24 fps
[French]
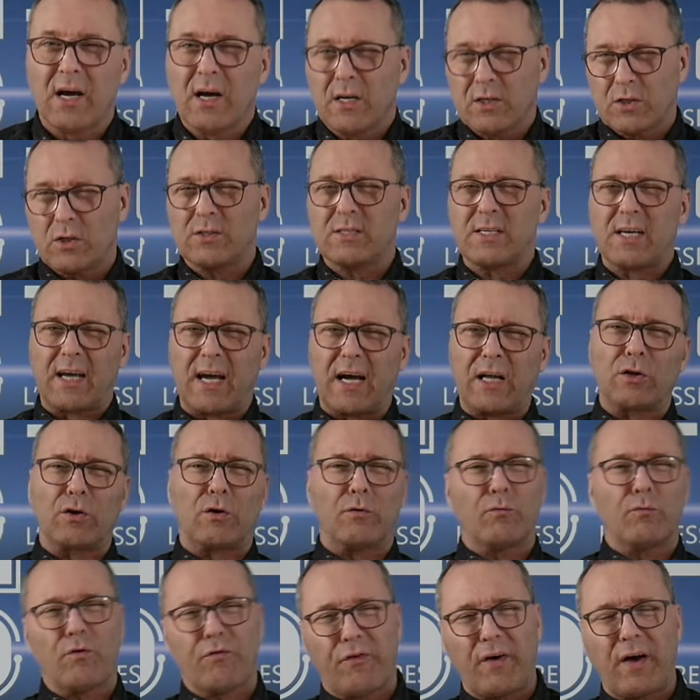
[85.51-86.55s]
Ça, c'est quand on
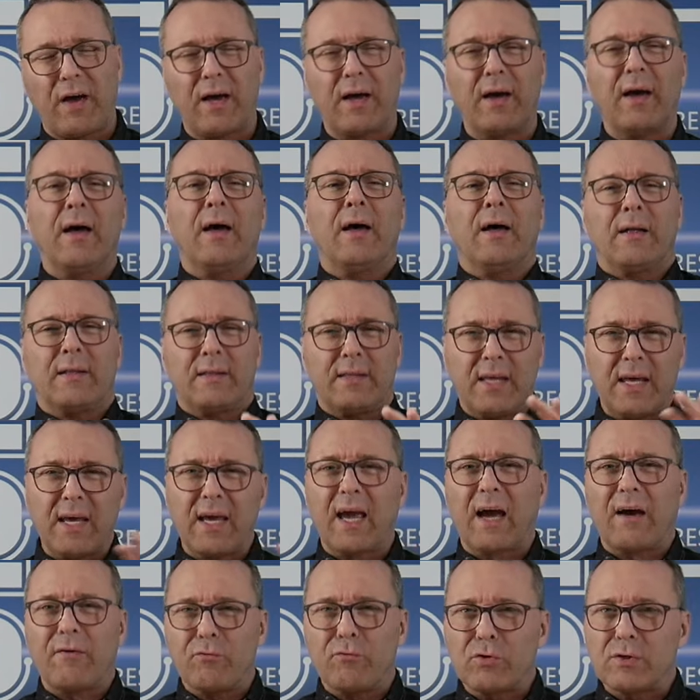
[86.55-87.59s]
veut faire des
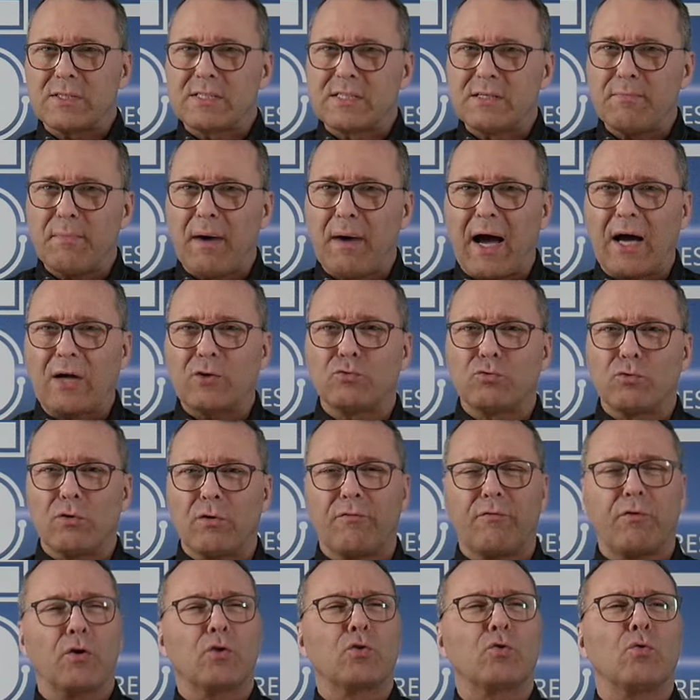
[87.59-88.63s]
gravures d'images ou de
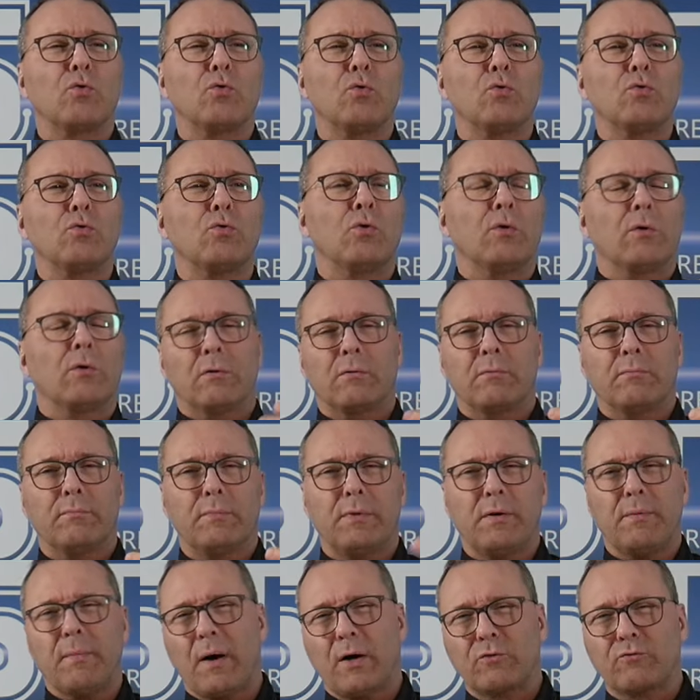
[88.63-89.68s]
photos
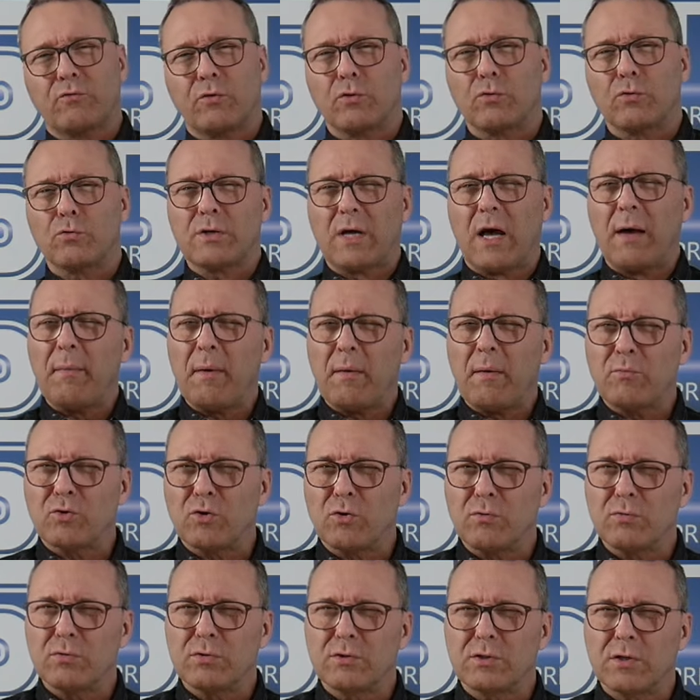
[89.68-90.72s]
image photo, c'est la même
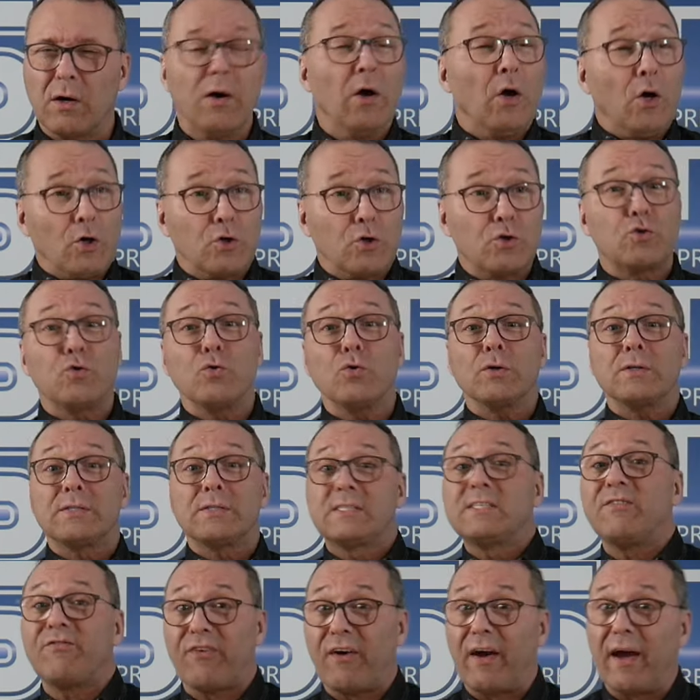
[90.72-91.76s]
chose, ça, sur
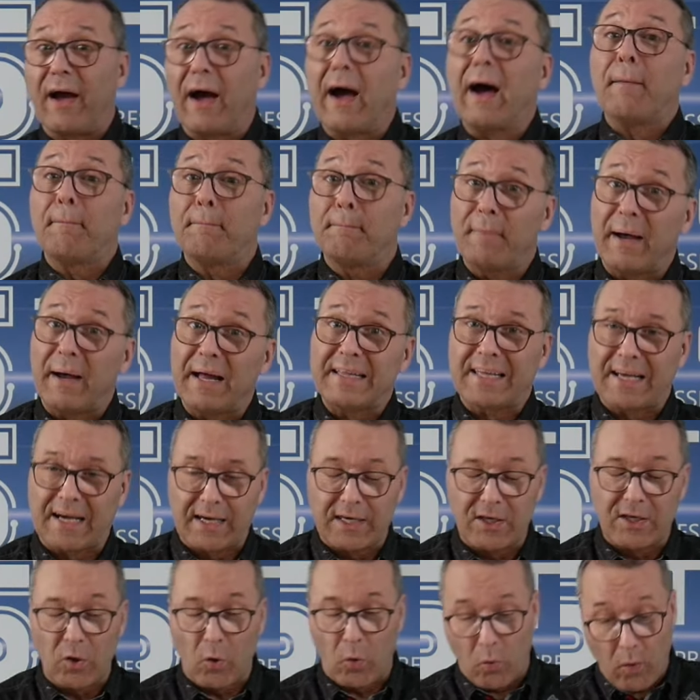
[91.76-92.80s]
différents
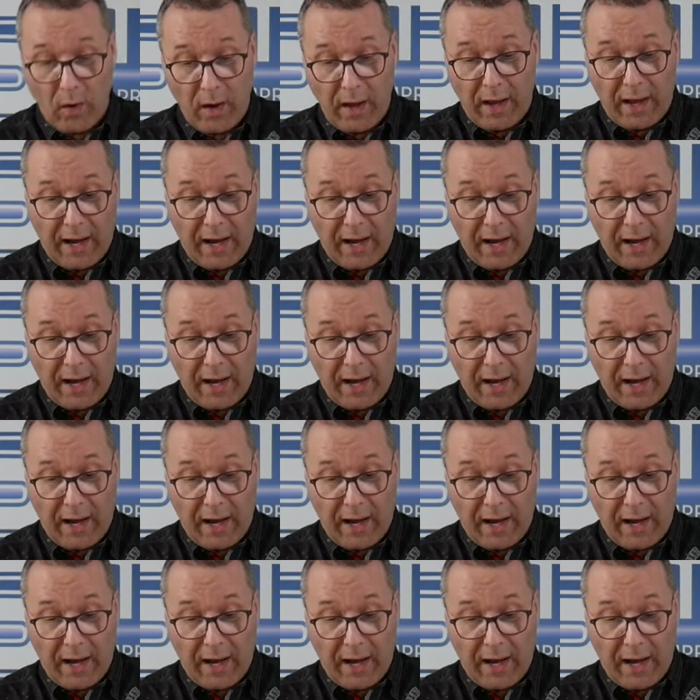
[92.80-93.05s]
matériaux.